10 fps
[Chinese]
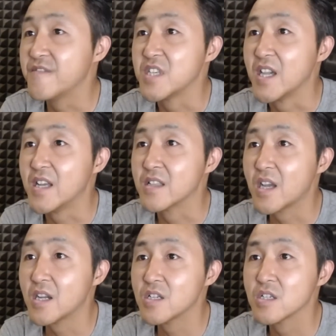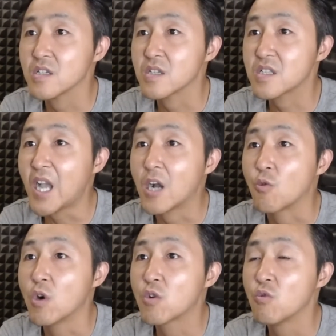贤，他是《大
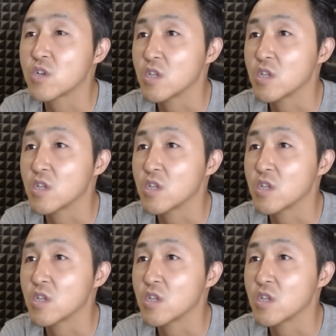国空